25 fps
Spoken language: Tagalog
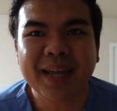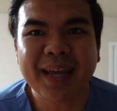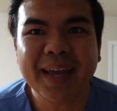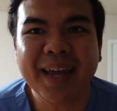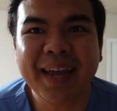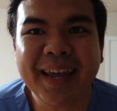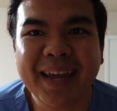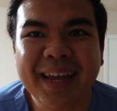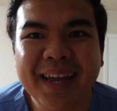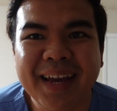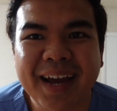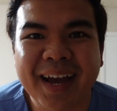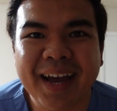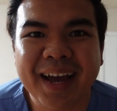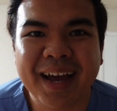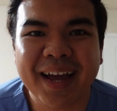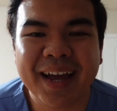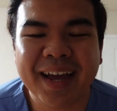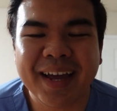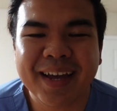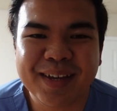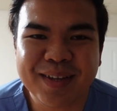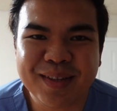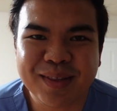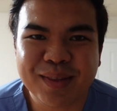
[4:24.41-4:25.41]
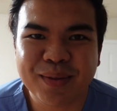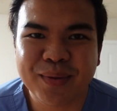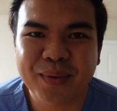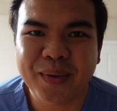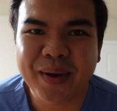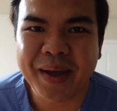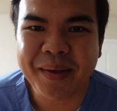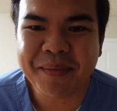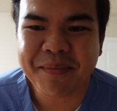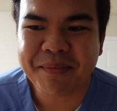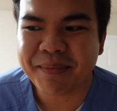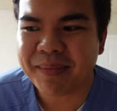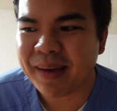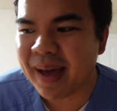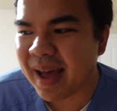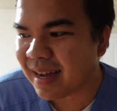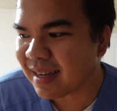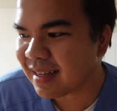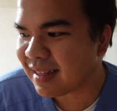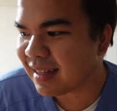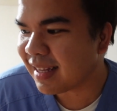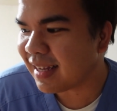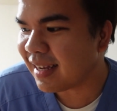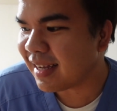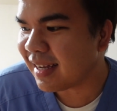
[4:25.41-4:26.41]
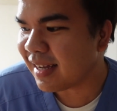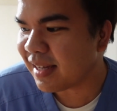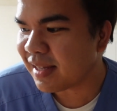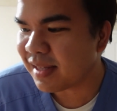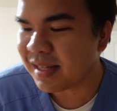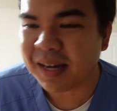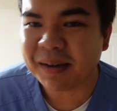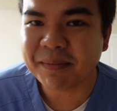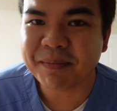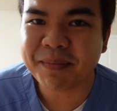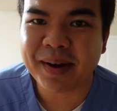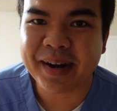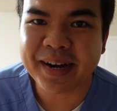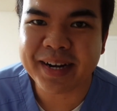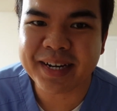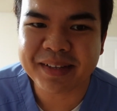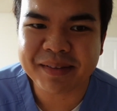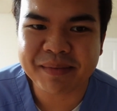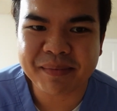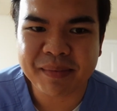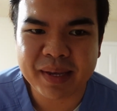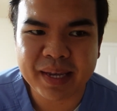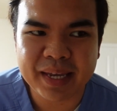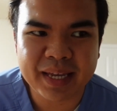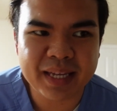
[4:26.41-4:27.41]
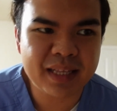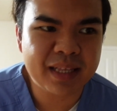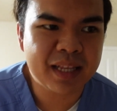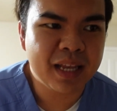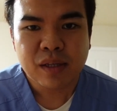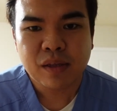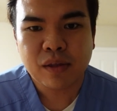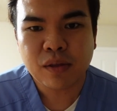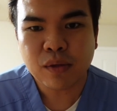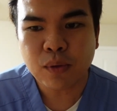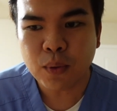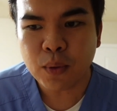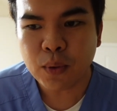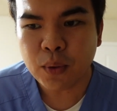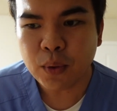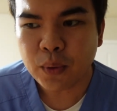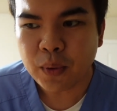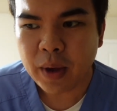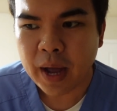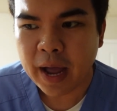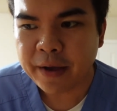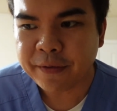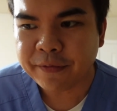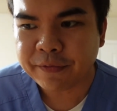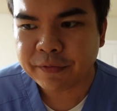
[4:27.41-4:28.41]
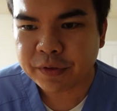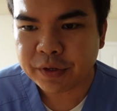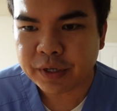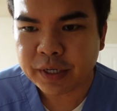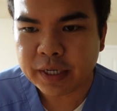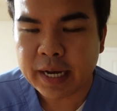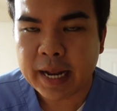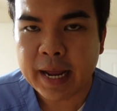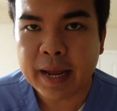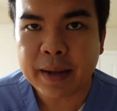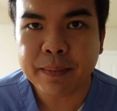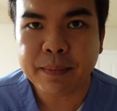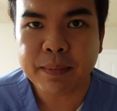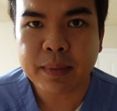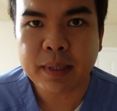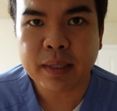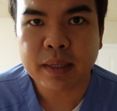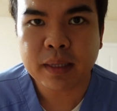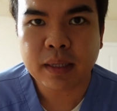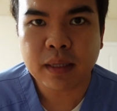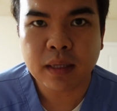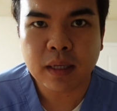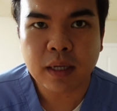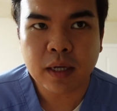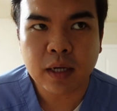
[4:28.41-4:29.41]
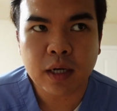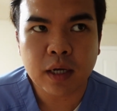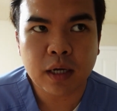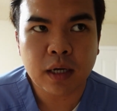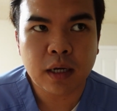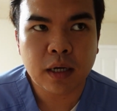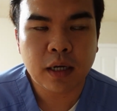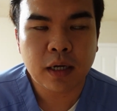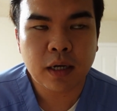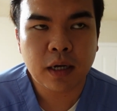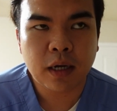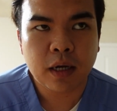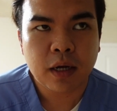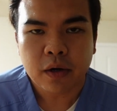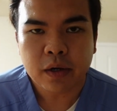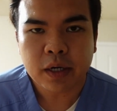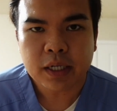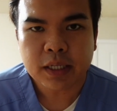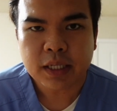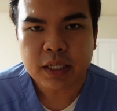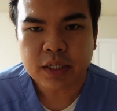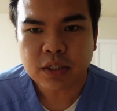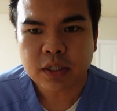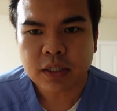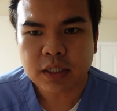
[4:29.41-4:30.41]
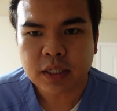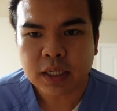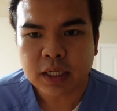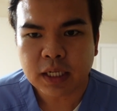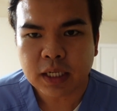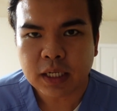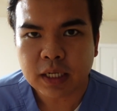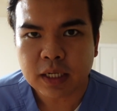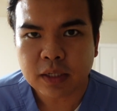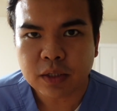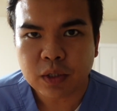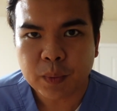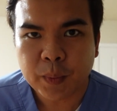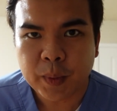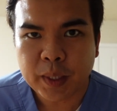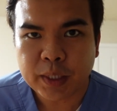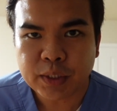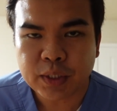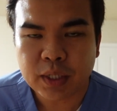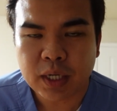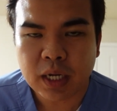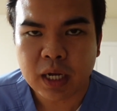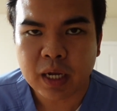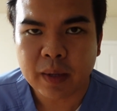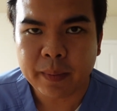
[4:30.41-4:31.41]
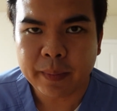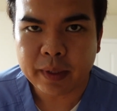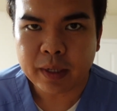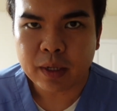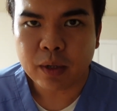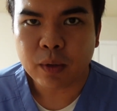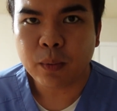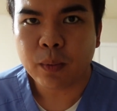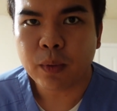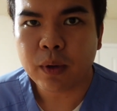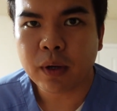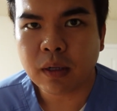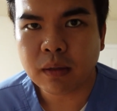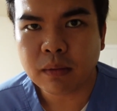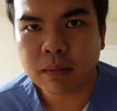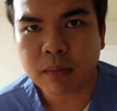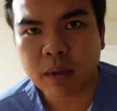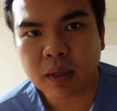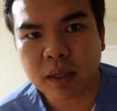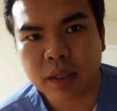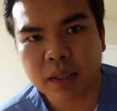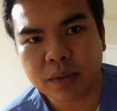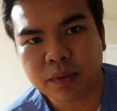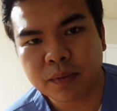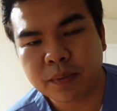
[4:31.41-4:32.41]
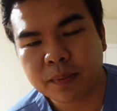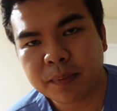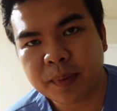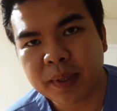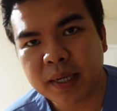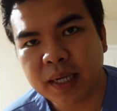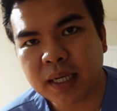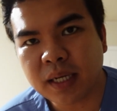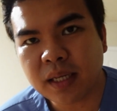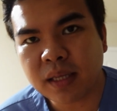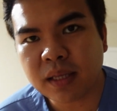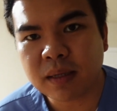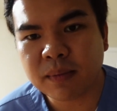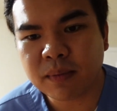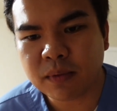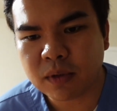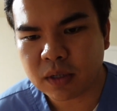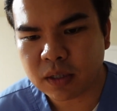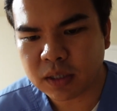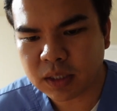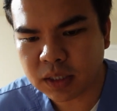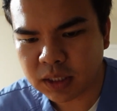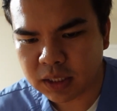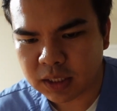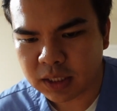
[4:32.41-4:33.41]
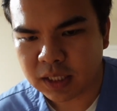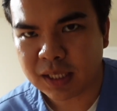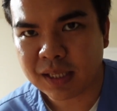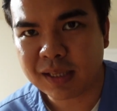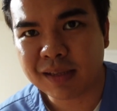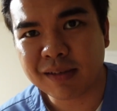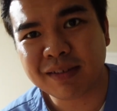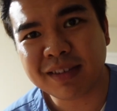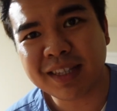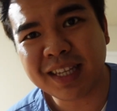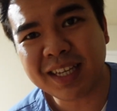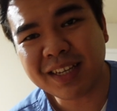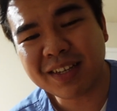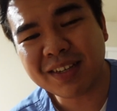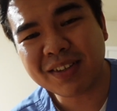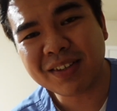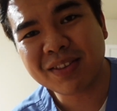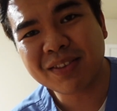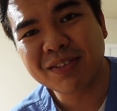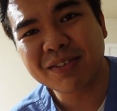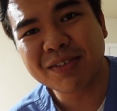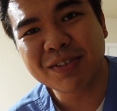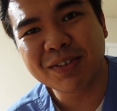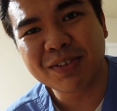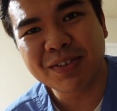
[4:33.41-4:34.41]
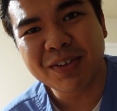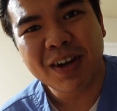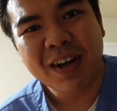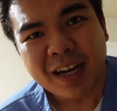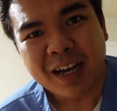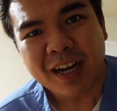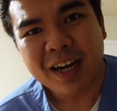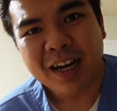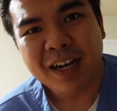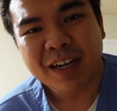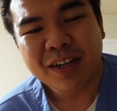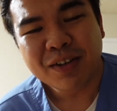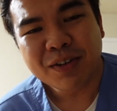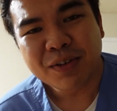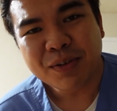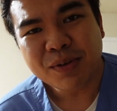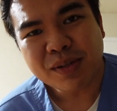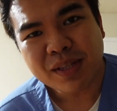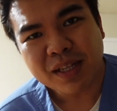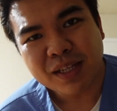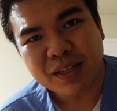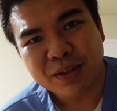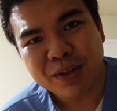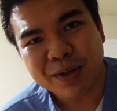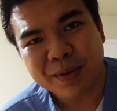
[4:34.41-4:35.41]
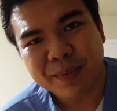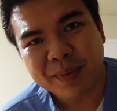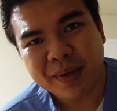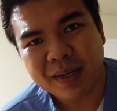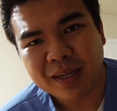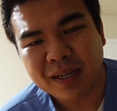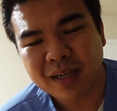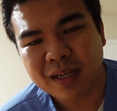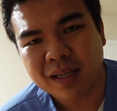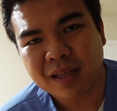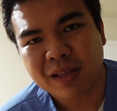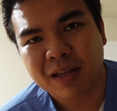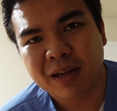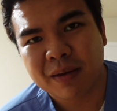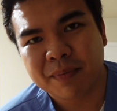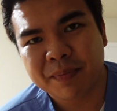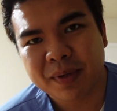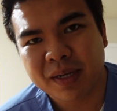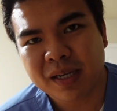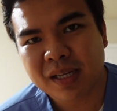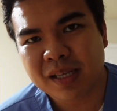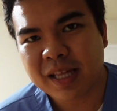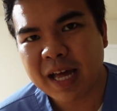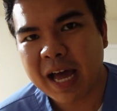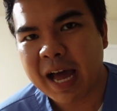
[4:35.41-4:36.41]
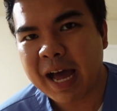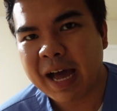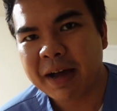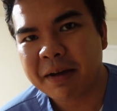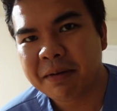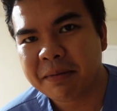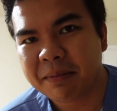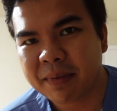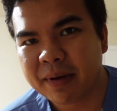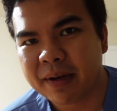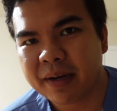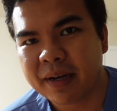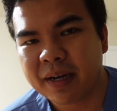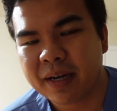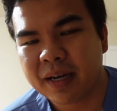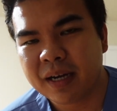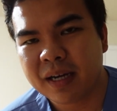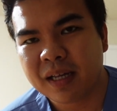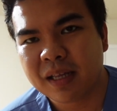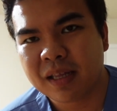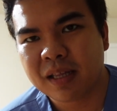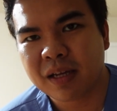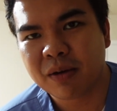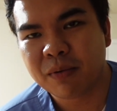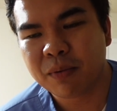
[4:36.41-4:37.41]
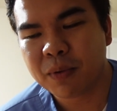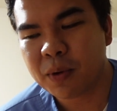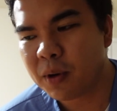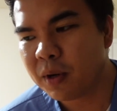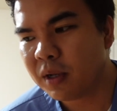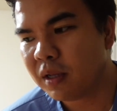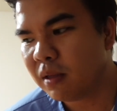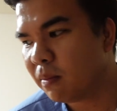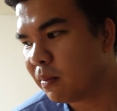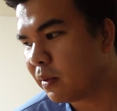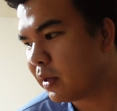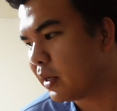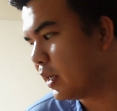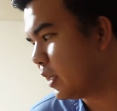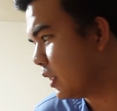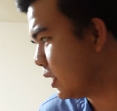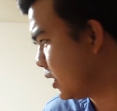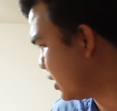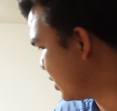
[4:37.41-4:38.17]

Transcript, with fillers: Hey guys! So, I'm back na sa apartment. So, after namin ng orientation kanina, dumiretso na kami ng Walmart to buy some groceries. So, thank you to uh, Rose and Dominic sa pagsama sa Walmart.